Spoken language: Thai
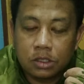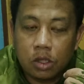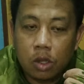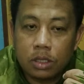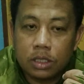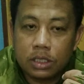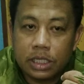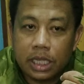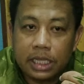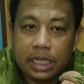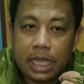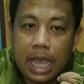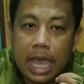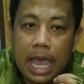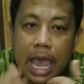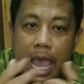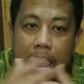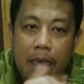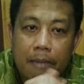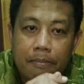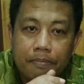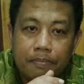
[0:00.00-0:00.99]
ต้นตีนตะ
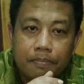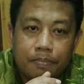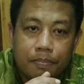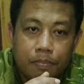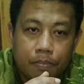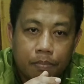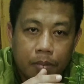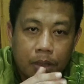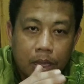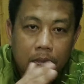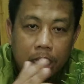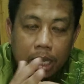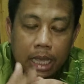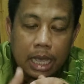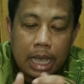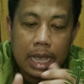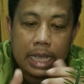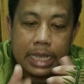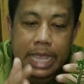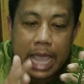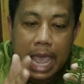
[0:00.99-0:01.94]
ขาบข